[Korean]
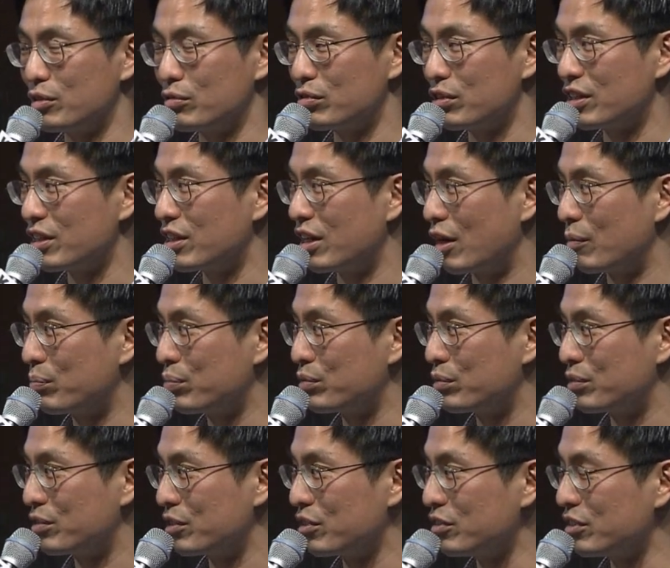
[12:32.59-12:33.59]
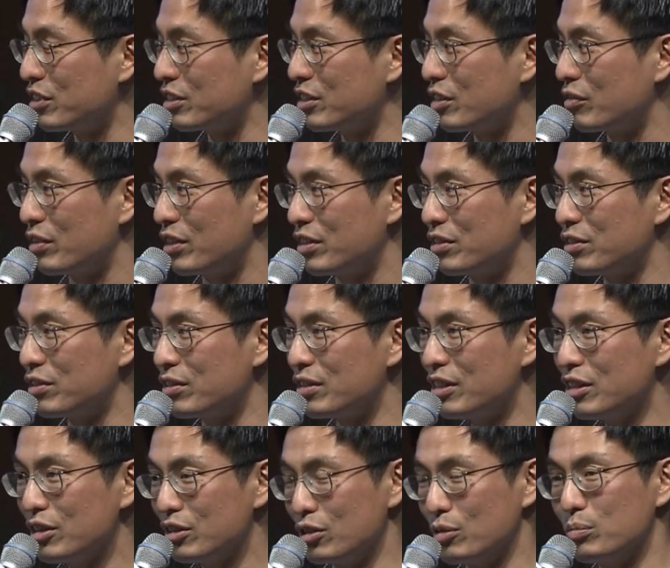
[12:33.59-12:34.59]
우리가 앞으로 현대사회에서
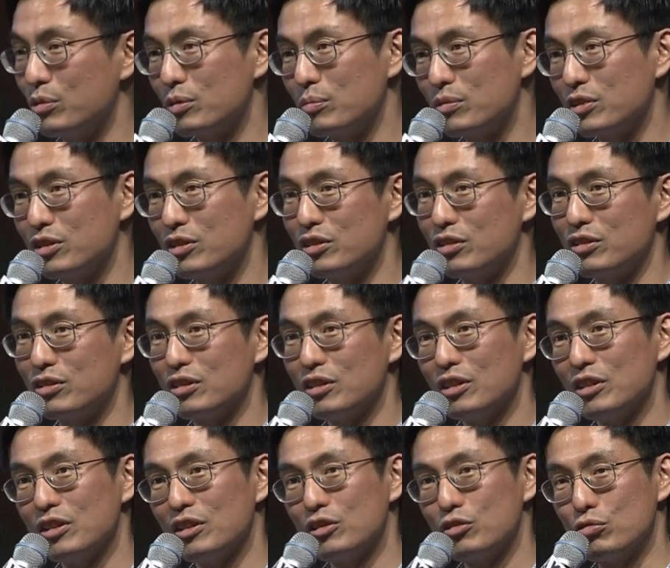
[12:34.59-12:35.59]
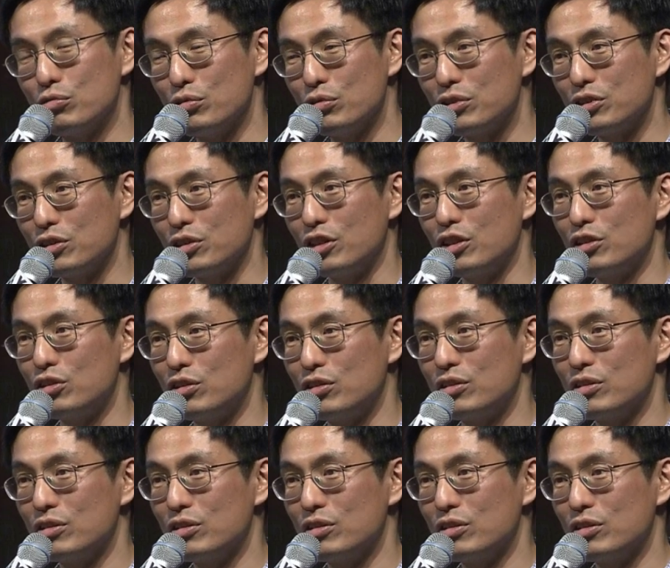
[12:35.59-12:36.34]
점점 그 중요성이